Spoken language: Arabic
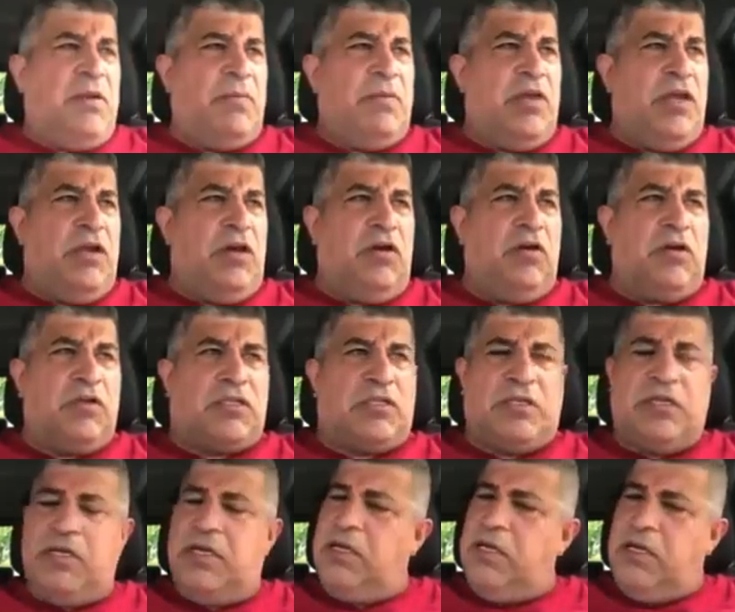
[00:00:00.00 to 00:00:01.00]
من
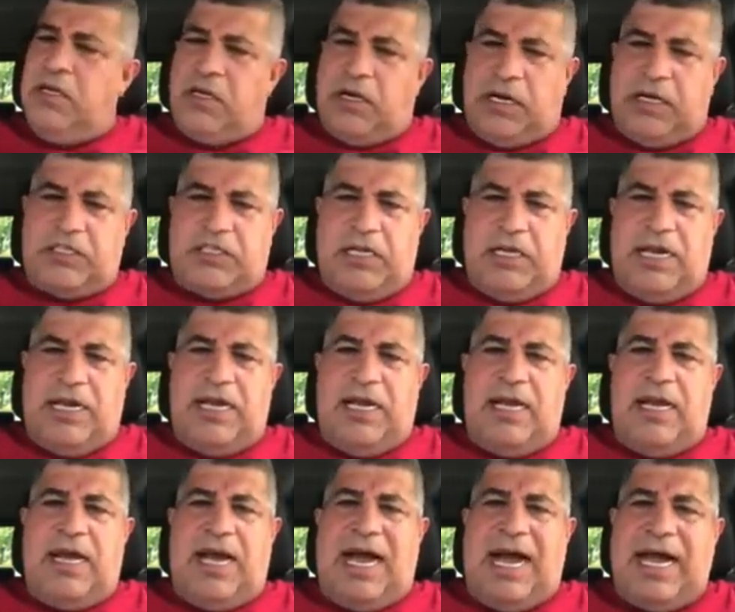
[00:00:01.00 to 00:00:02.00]
الحوت رجل
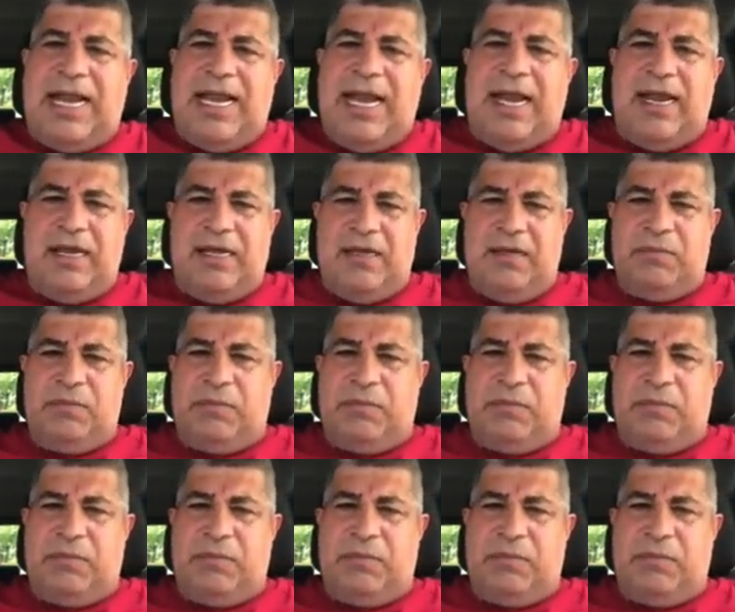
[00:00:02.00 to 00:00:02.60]
آه، حلا